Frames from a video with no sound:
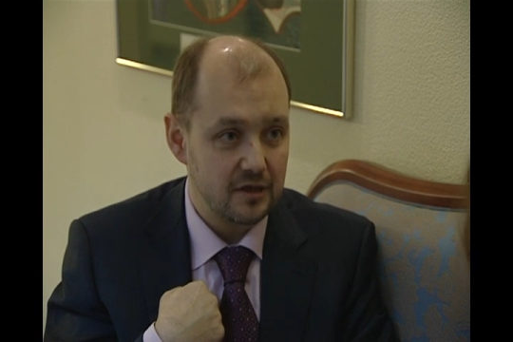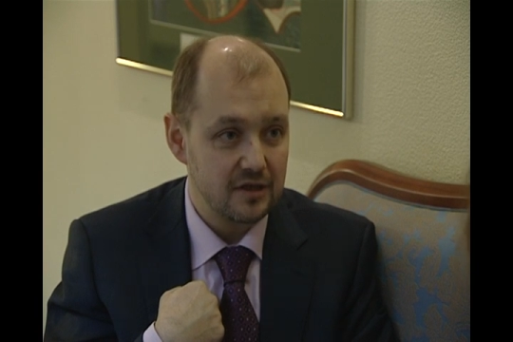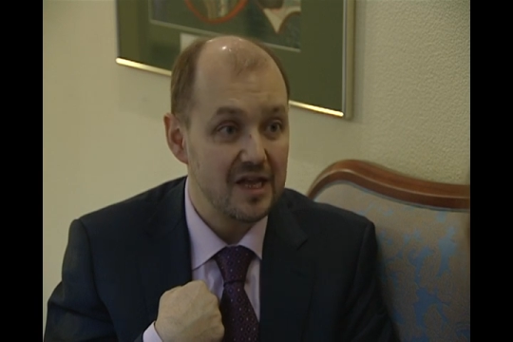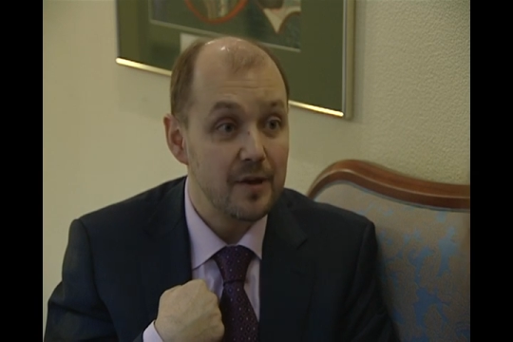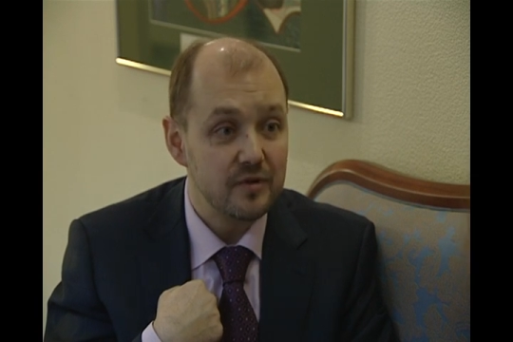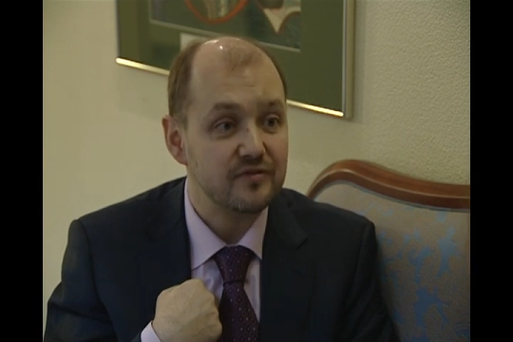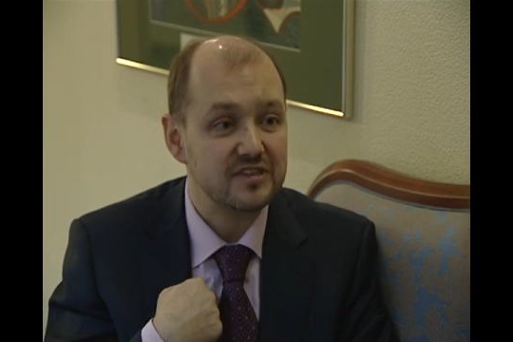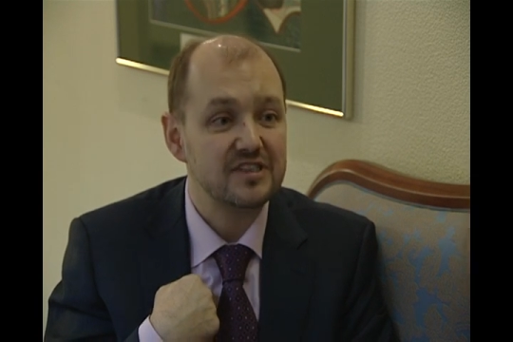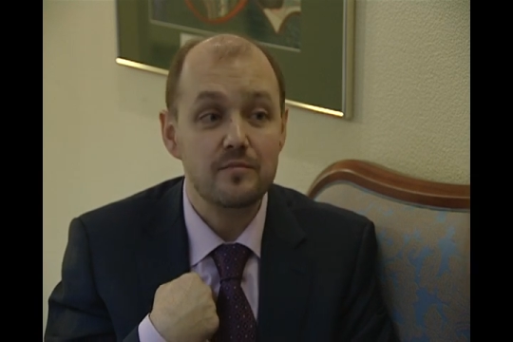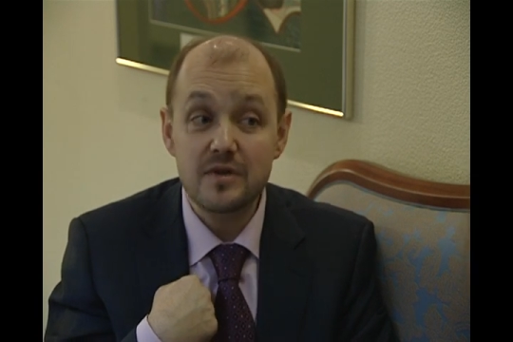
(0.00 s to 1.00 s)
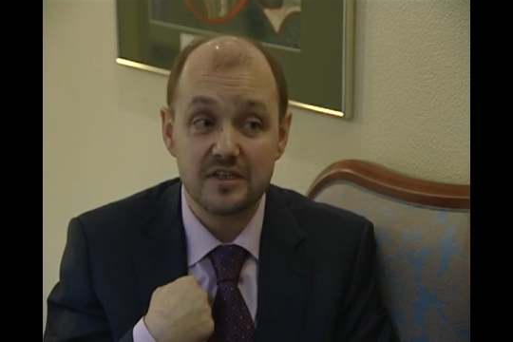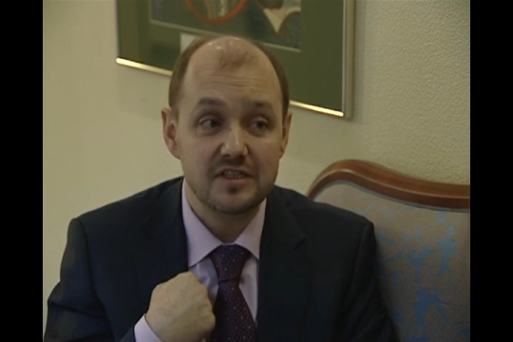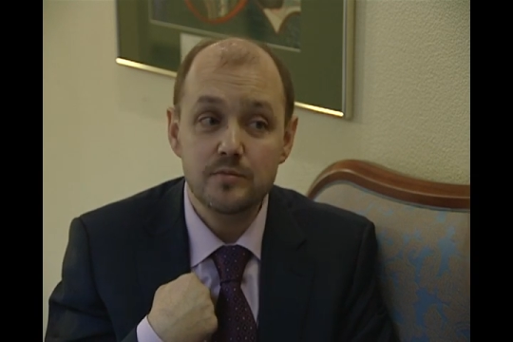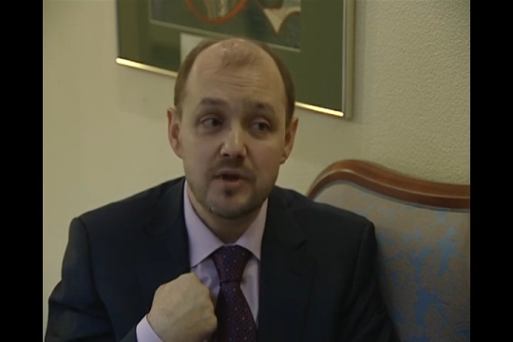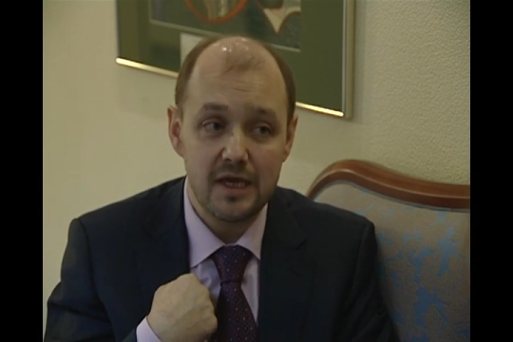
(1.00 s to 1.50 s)
И так как нам в
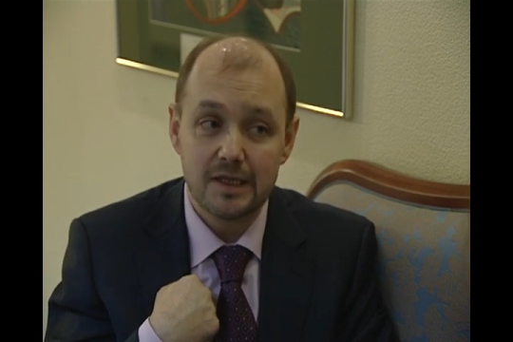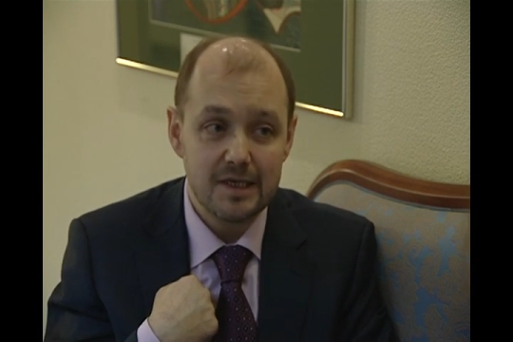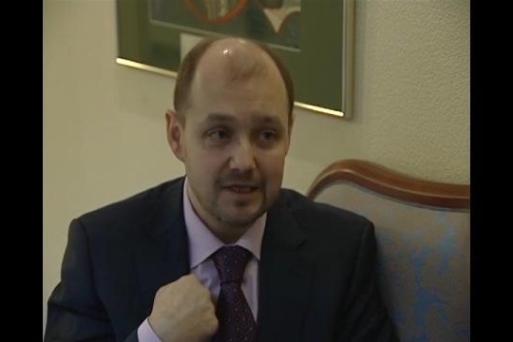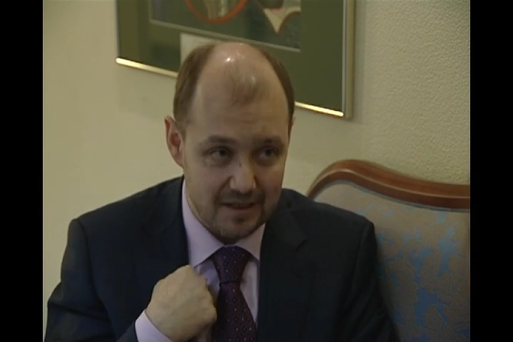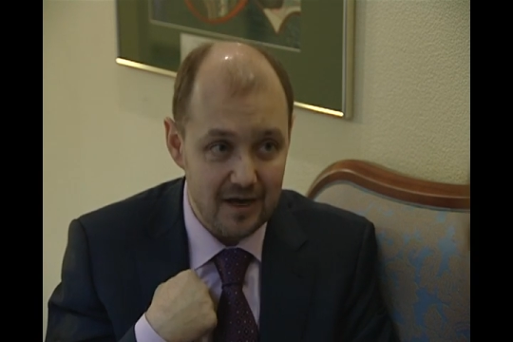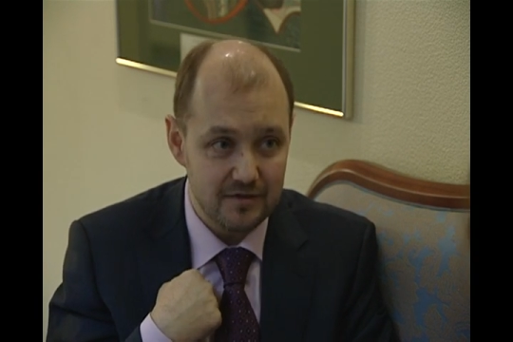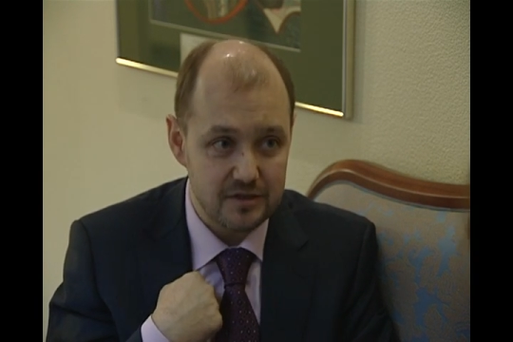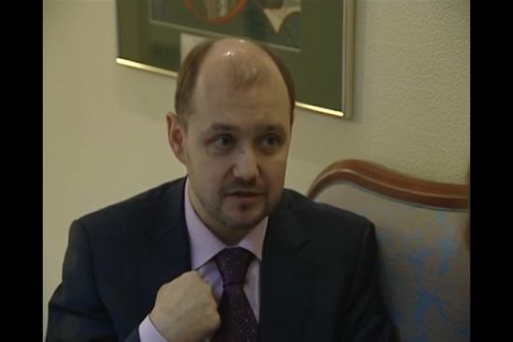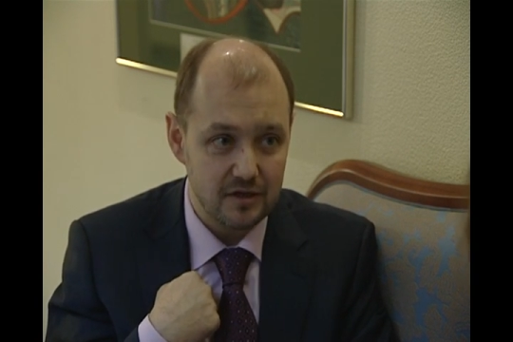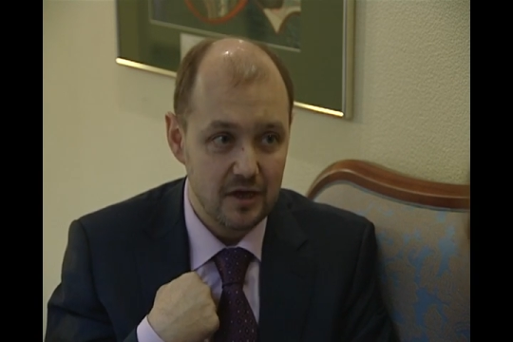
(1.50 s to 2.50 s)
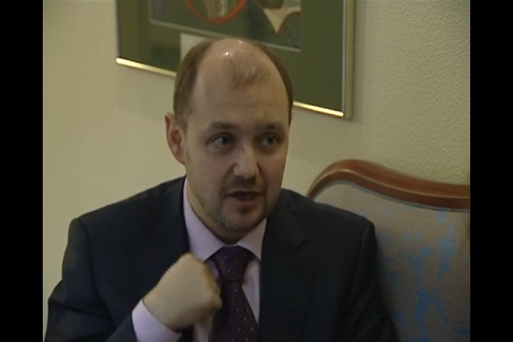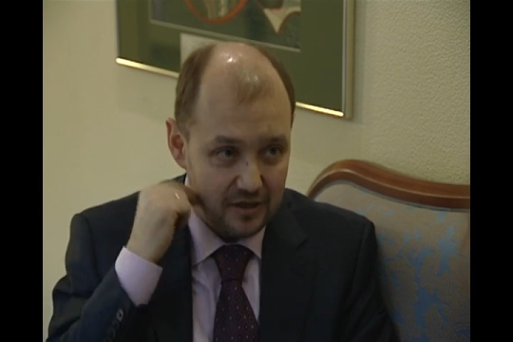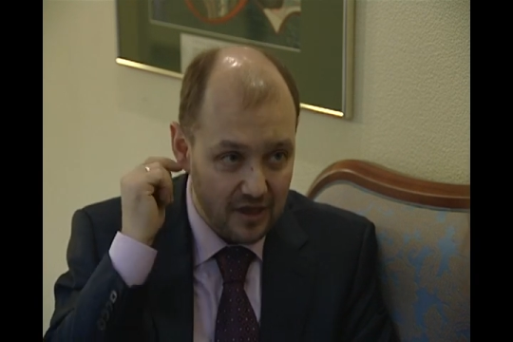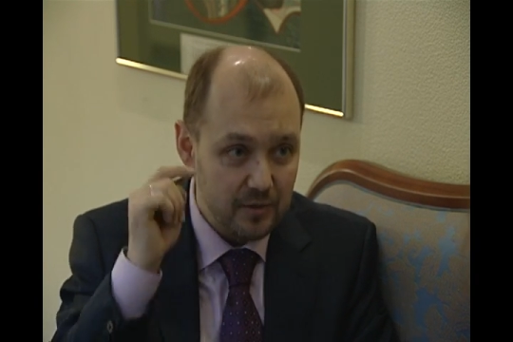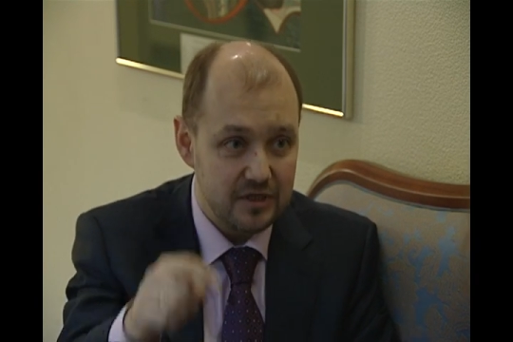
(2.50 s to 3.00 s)
самих себе это не нравится,
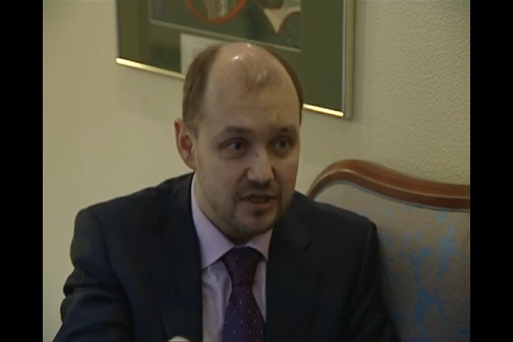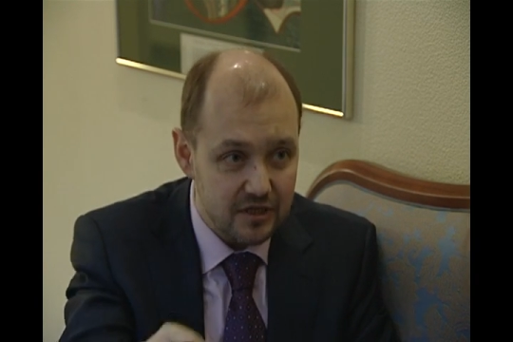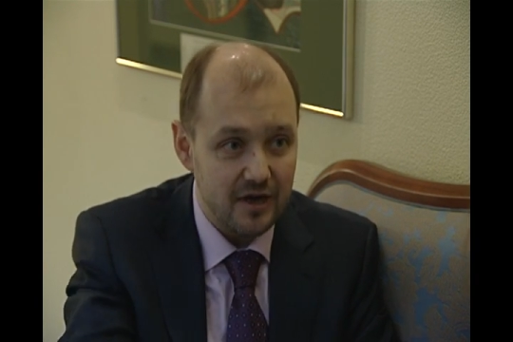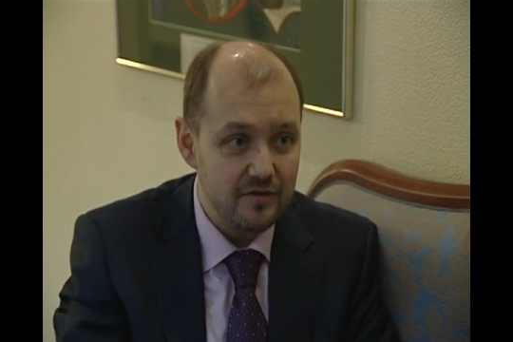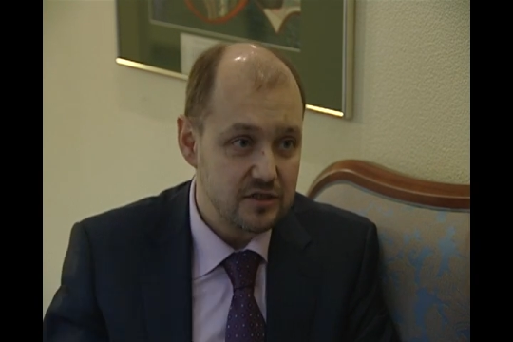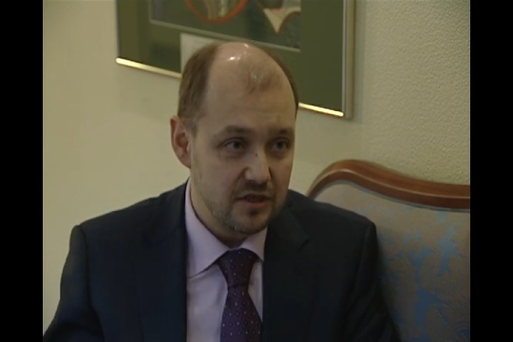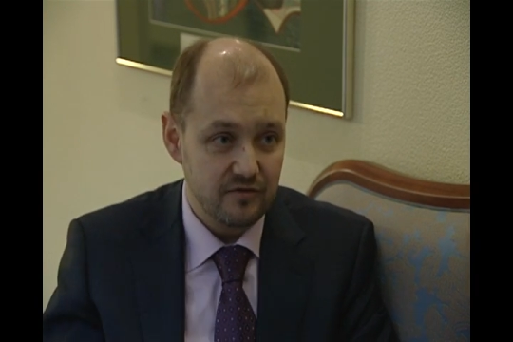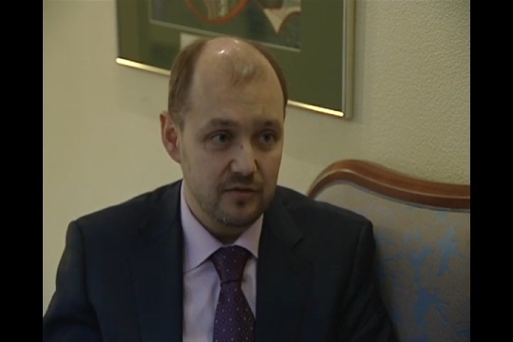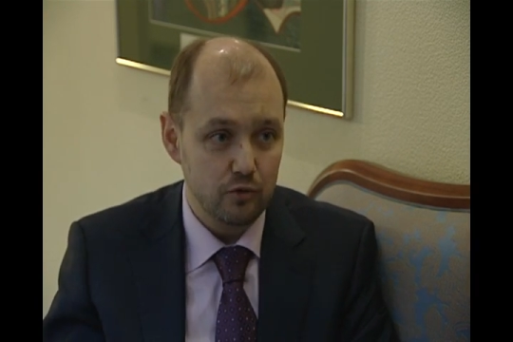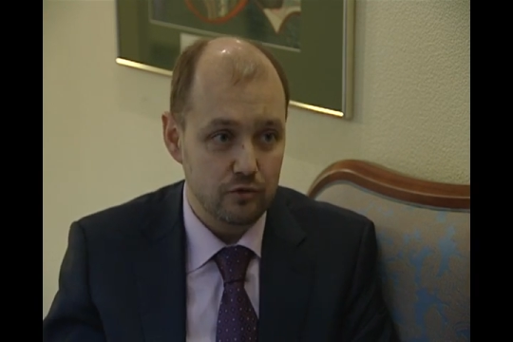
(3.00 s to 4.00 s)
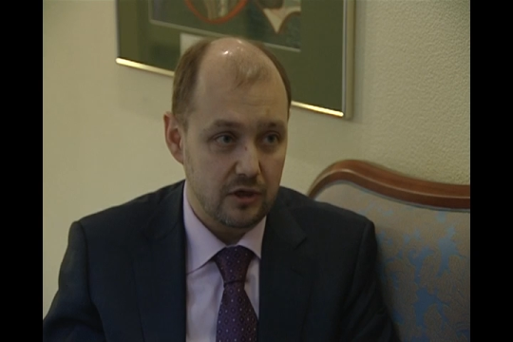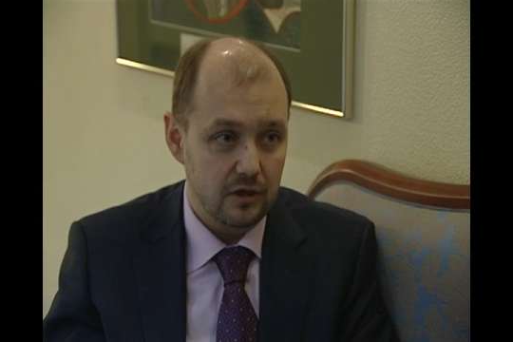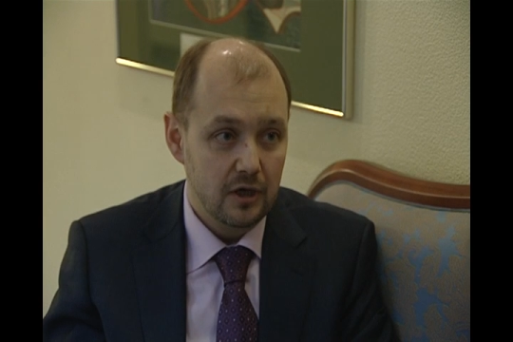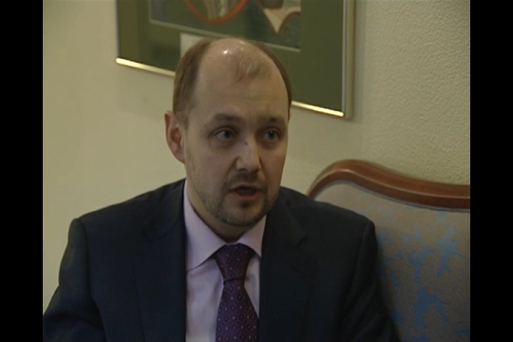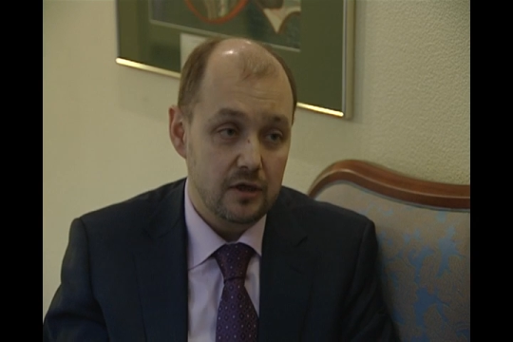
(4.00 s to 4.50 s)
нам это не нравится и в
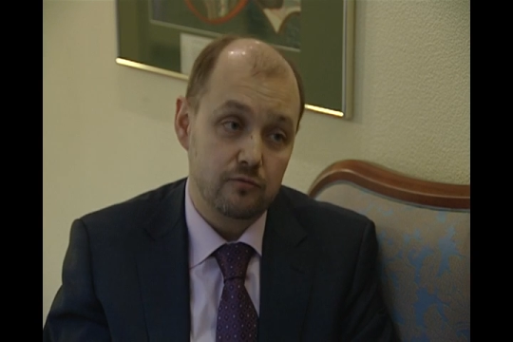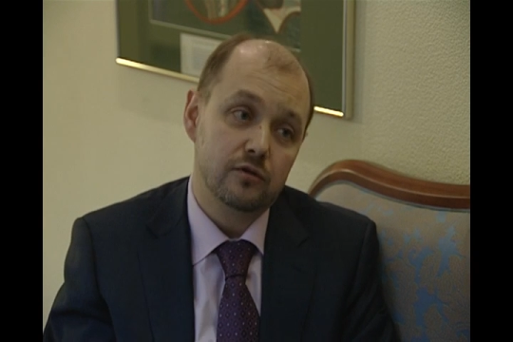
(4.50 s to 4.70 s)
ребенке.